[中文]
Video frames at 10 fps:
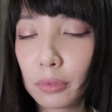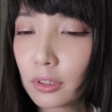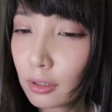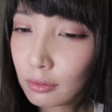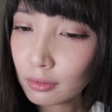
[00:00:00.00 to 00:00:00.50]
平
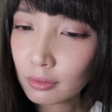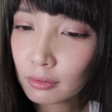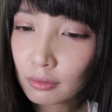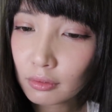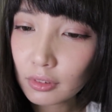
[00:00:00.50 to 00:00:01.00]
常
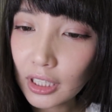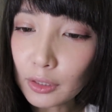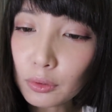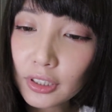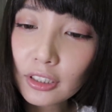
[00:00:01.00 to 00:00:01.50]
应
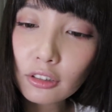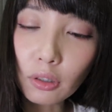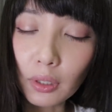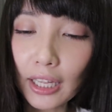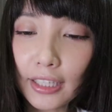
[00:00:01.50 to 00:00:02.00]
该说新
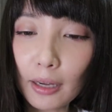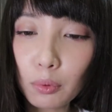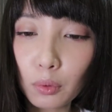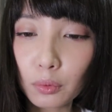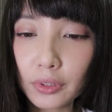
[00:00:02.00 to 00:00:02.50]
手来拿
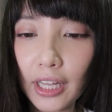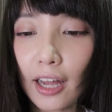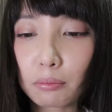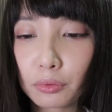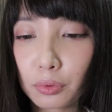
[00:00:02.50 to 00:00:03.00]
破五是
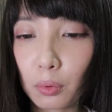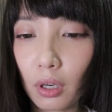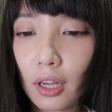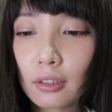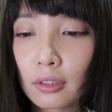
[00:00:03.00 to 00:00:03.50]
还不错
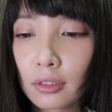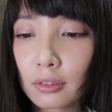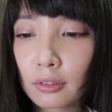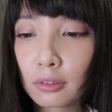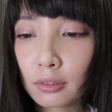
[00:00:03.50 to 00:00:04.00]
啊。
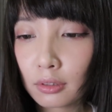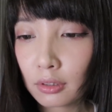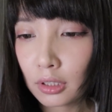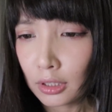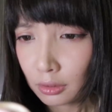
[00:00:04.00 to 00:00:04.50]

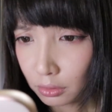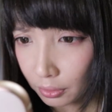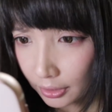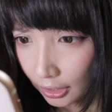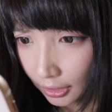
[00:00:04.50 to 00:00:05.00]
最
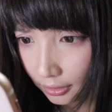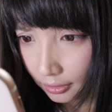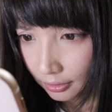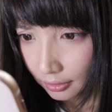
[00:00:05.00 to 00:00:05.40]
后一颗。